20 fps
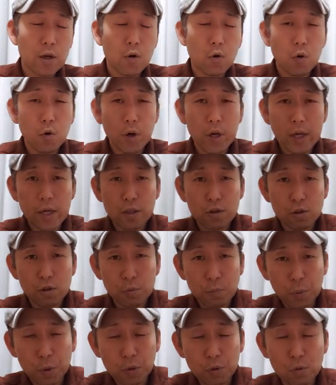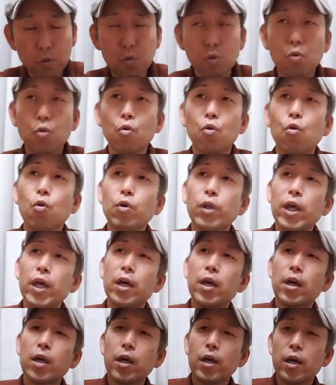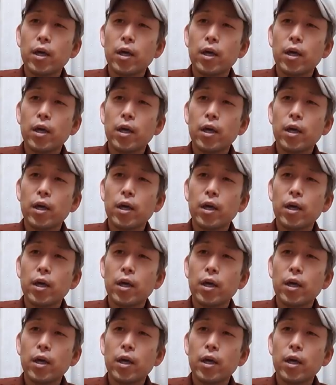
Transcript: これがスポッとこうね、